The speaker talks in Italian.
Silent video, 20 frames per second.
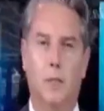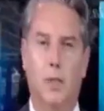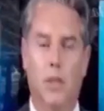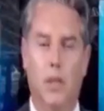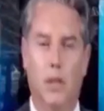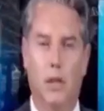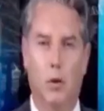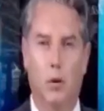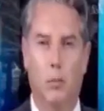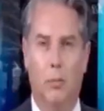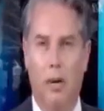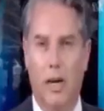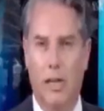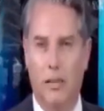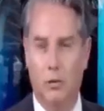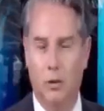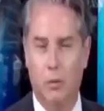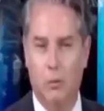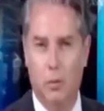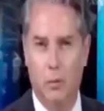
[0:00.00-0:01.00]
il
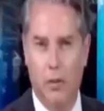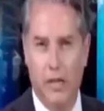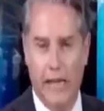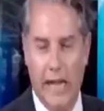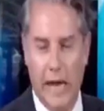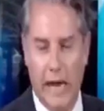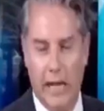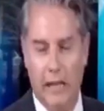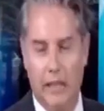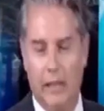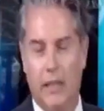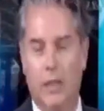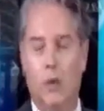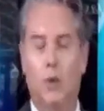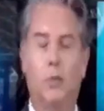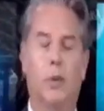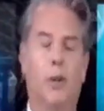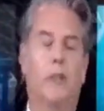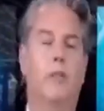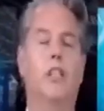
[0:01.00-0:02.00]
comparto immobiliare, delle
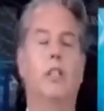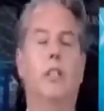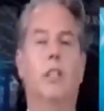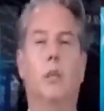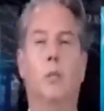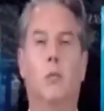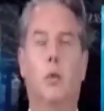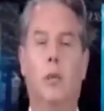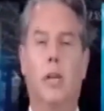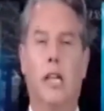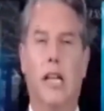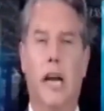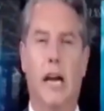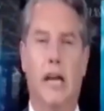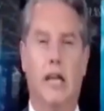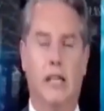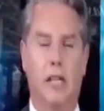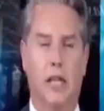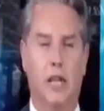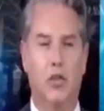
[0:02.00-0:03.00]
compravendite
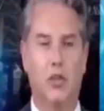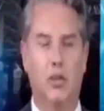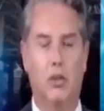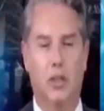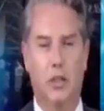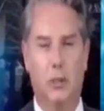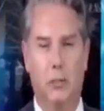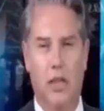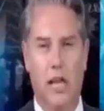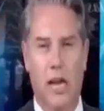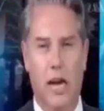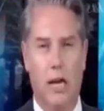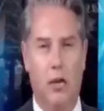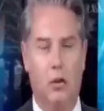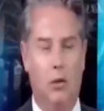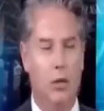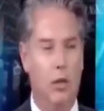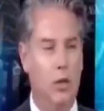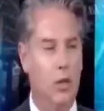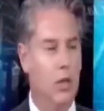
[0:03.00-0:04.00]
immobiliari nella città di
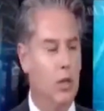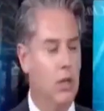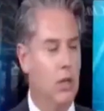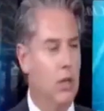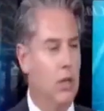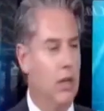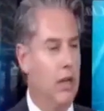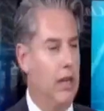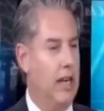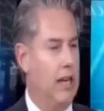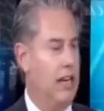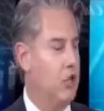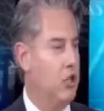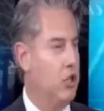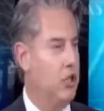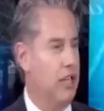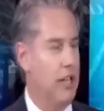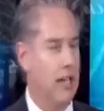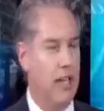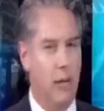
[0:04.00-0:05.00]
Milano, è la
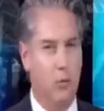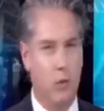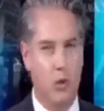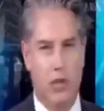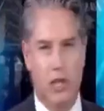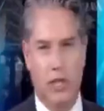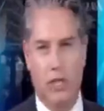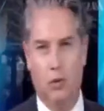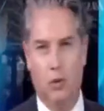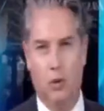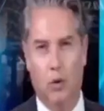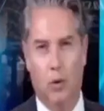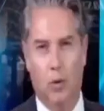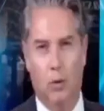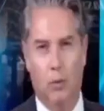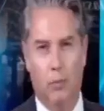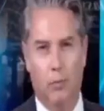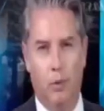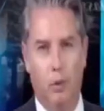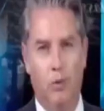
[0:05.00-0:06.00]
città che ha
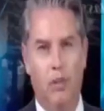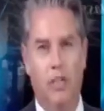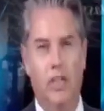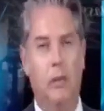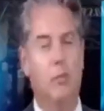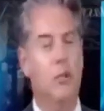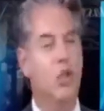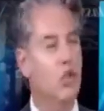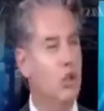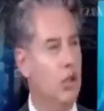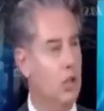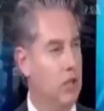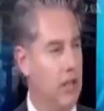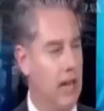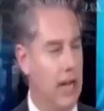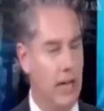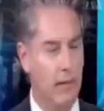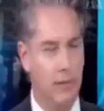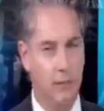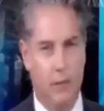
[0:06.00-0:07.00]
mostrato più
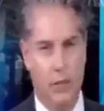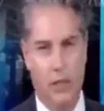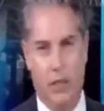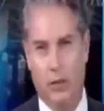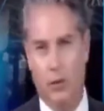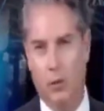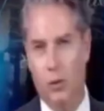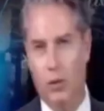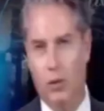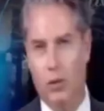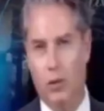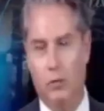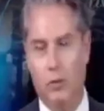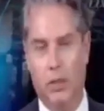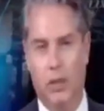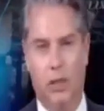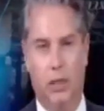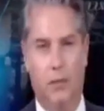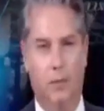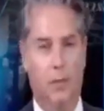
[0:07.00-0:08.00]
dinamicità
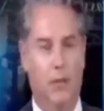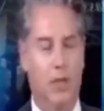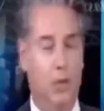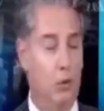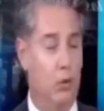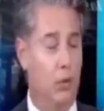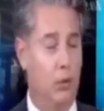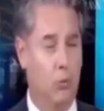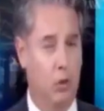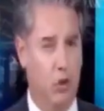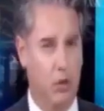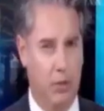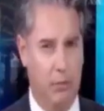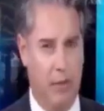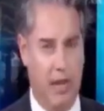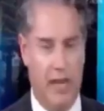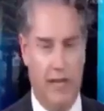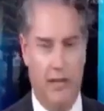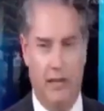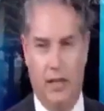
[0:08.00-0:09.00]
nell'ultimo nell
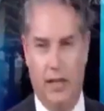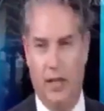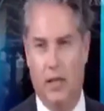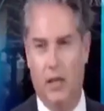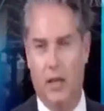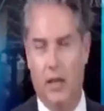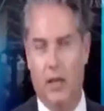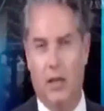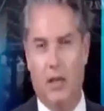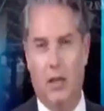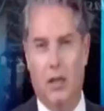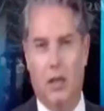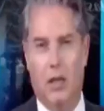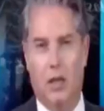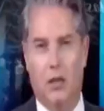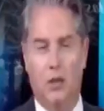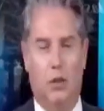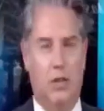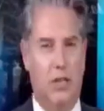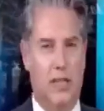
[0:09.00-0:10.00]
semestre
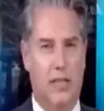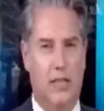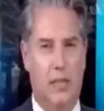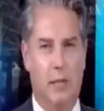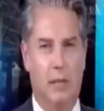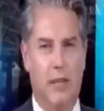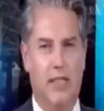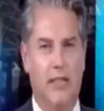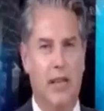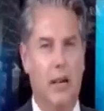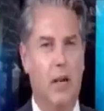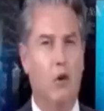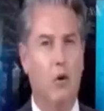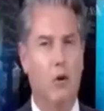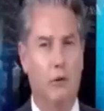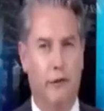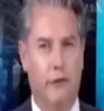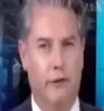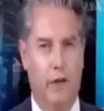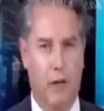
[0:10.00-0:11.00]
sostanzialmente ha
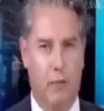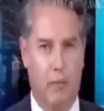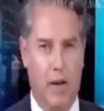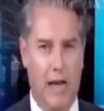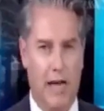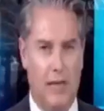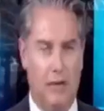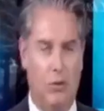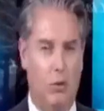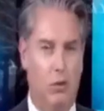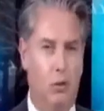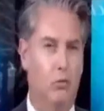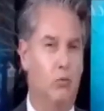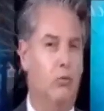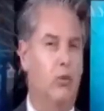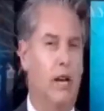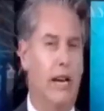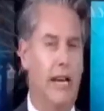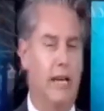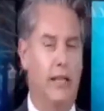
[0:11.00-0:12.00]
confermato
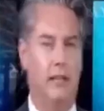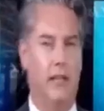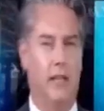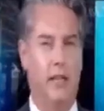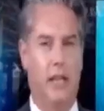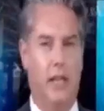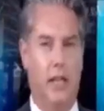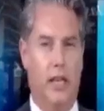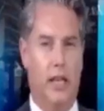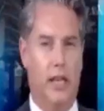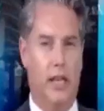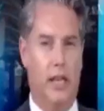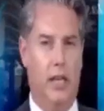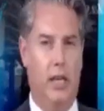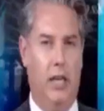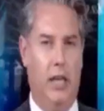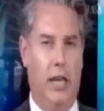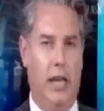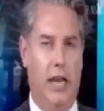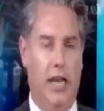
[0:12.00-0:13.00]
un trend
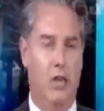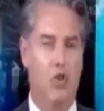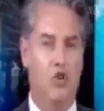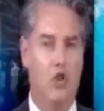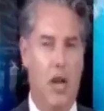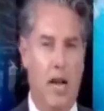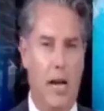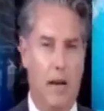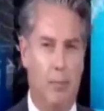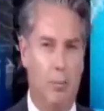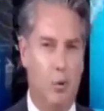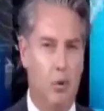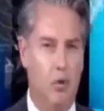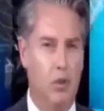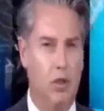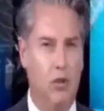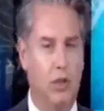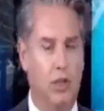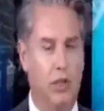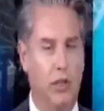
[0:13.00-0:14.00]
che è già
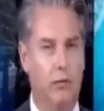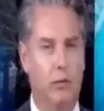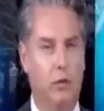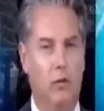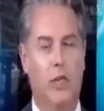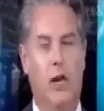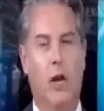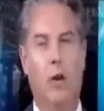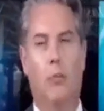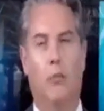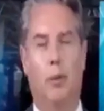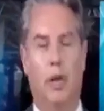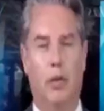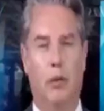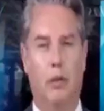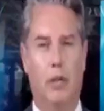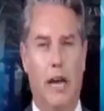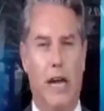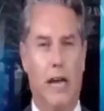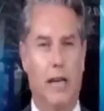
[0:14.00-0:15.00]
positivo da un
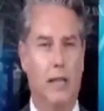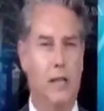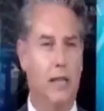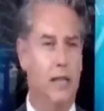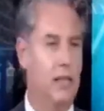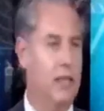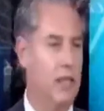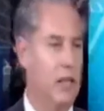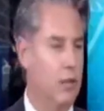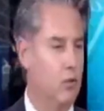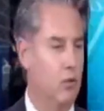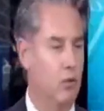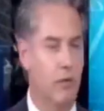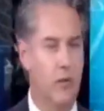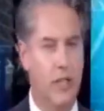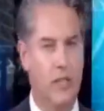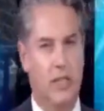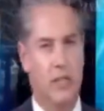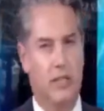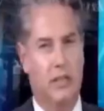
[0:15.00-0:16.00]
paio d'anni sia sul
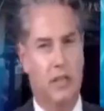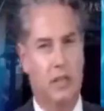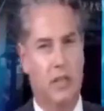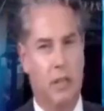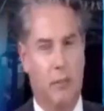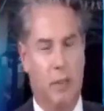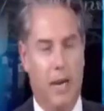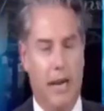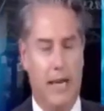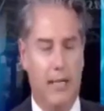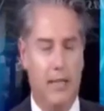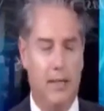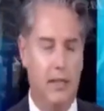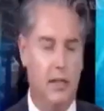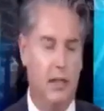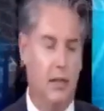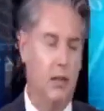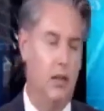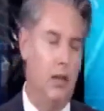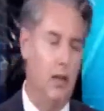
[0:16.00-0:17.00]
versante dei
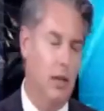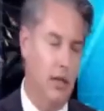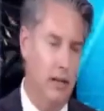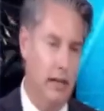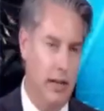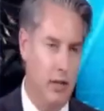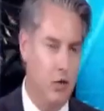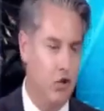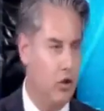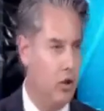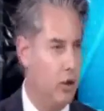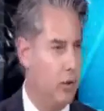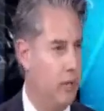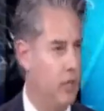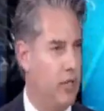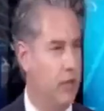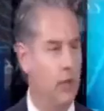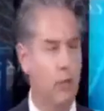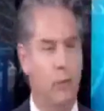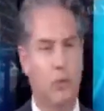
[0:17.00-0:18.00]
prezzi,
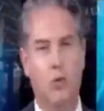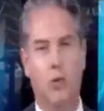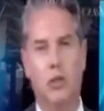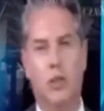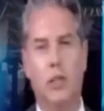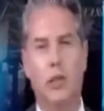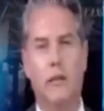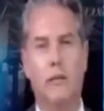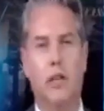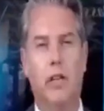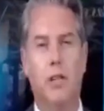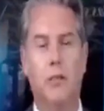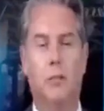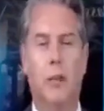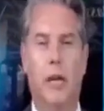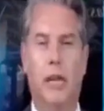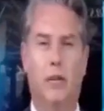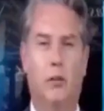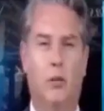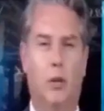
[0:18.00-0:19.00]
leggermente positivi
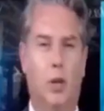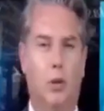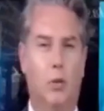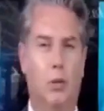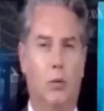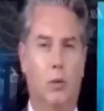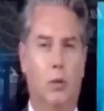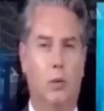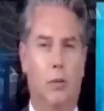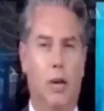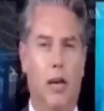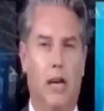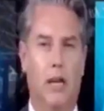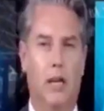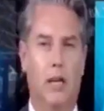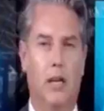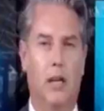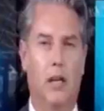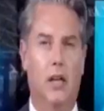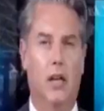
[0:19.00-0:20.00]
rispetto all'ultima
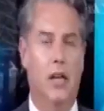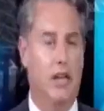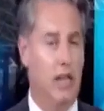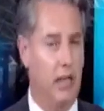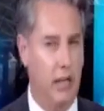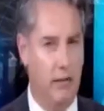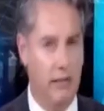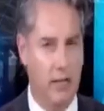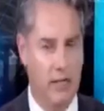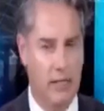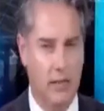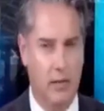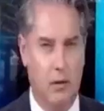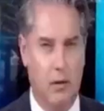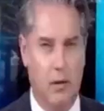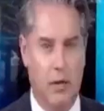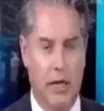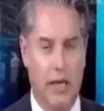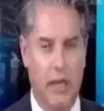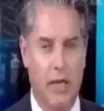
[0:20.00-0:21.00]

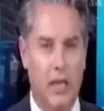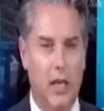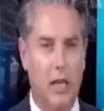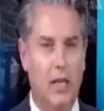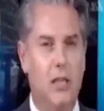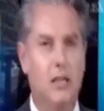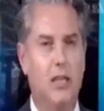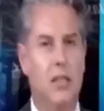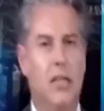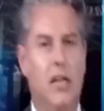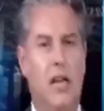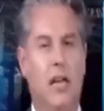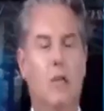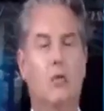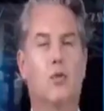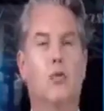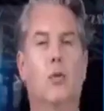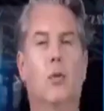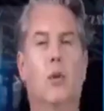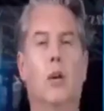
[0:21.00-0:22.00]
rilevazione, sia
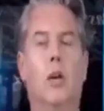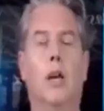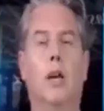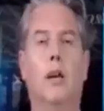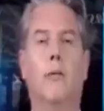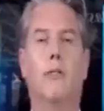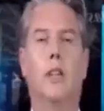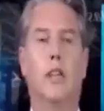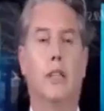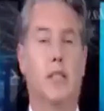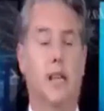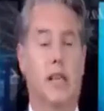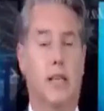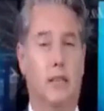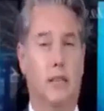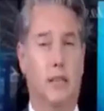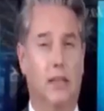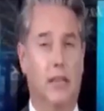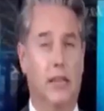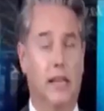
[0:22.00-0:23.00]
sul
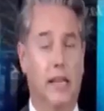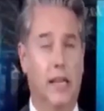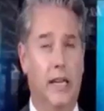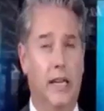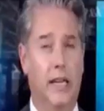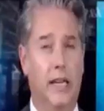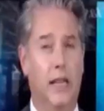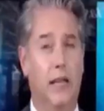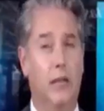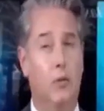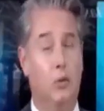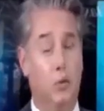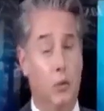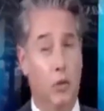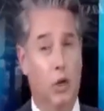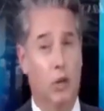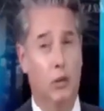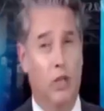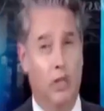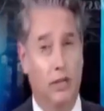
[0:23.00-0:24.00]
versante del
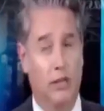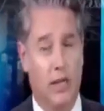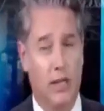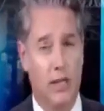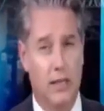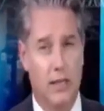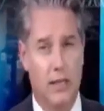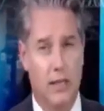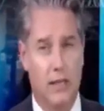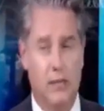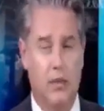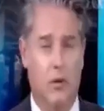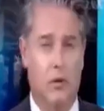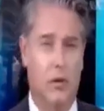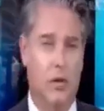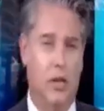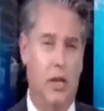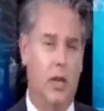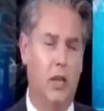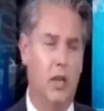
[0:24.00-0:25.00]
numero delle
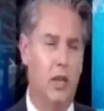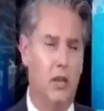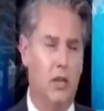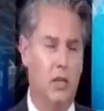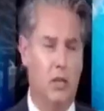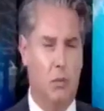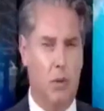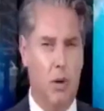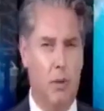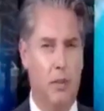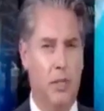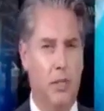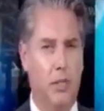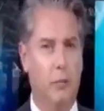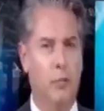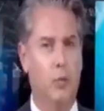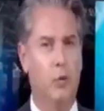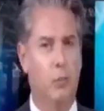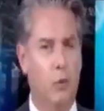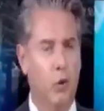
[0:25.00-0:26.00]
transazioni,
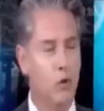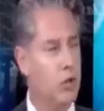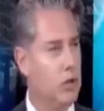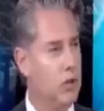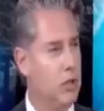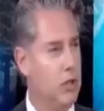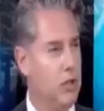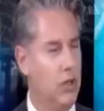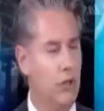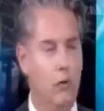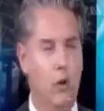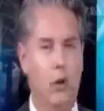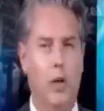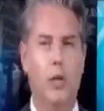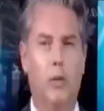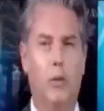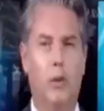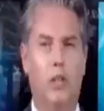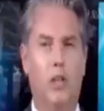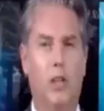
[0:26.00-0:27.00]
sicuramente più positivo
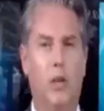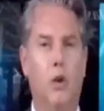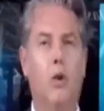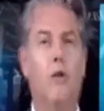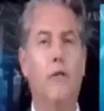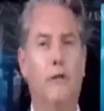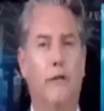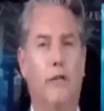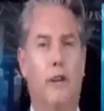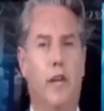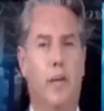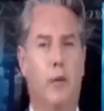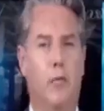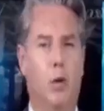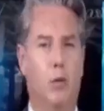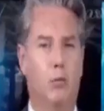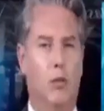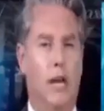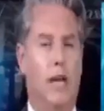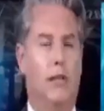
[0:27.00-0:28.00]
e quindi
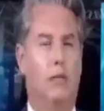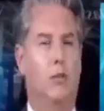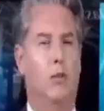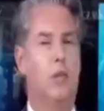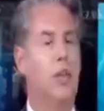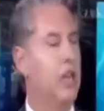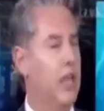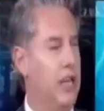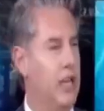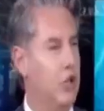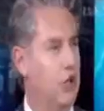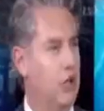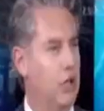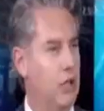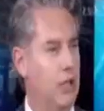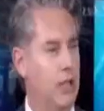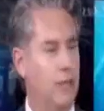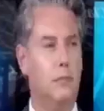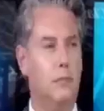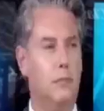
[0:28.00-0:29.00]
conferma un dato di
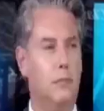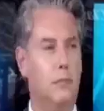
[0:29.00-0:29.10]
crescita.